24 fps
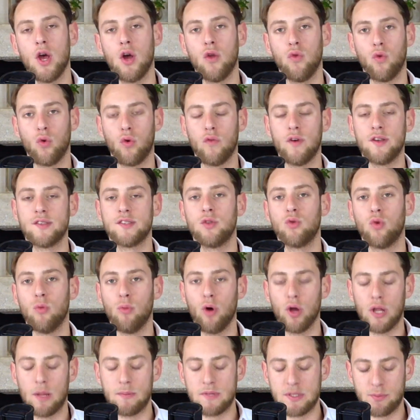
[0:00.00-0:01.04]
Donc on va essayer de
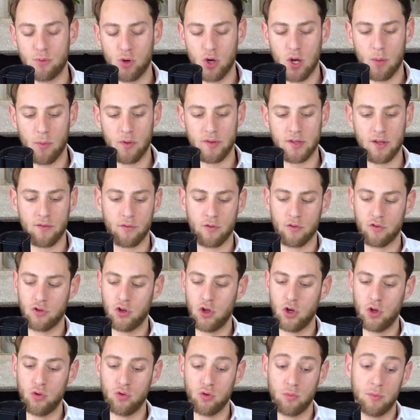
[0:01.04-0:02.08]
comprendre un petit peu comment ça
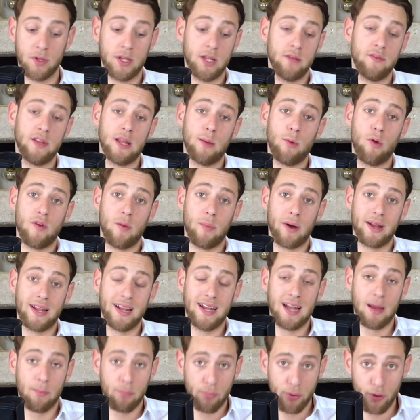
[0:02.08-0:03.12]
fonctionne. Donc bien évidemment, on va parler de
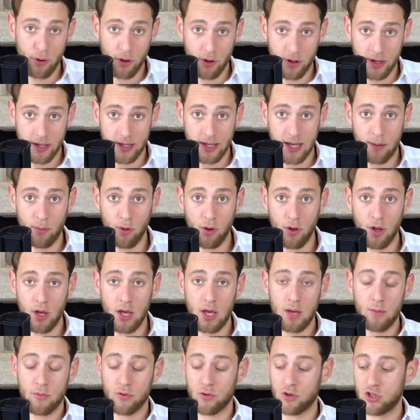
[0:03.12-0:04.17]
la peur également,
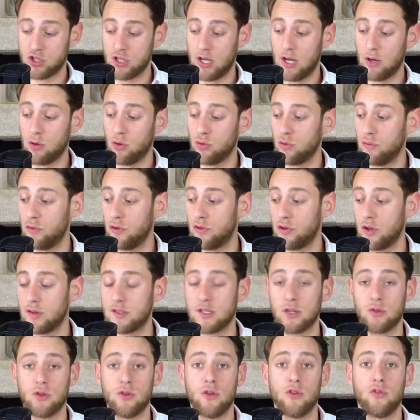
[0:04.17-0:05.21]
parce qu'en général, quand on veut
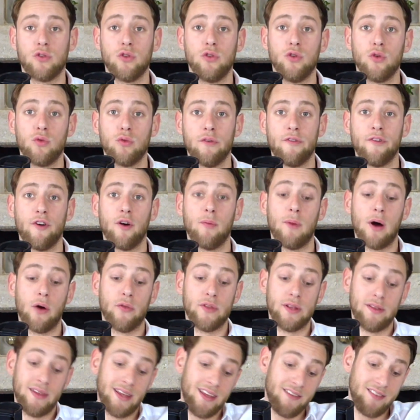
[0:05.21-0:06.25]
sortir de notre zone de confort, bah, on
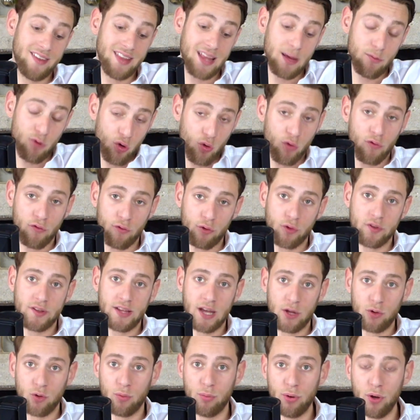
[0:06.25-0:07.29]
est évidemment confronté à
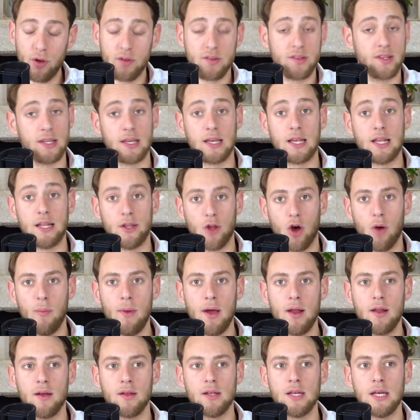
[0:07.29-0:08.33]
nos peurs, ce qui est normal.
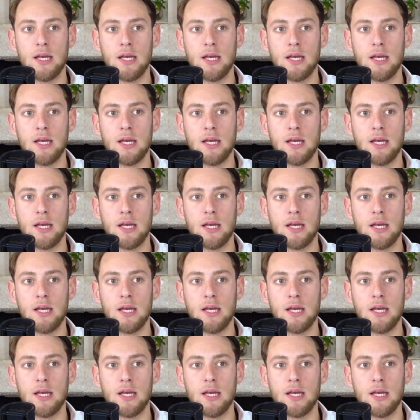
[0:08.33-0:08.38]
Hein.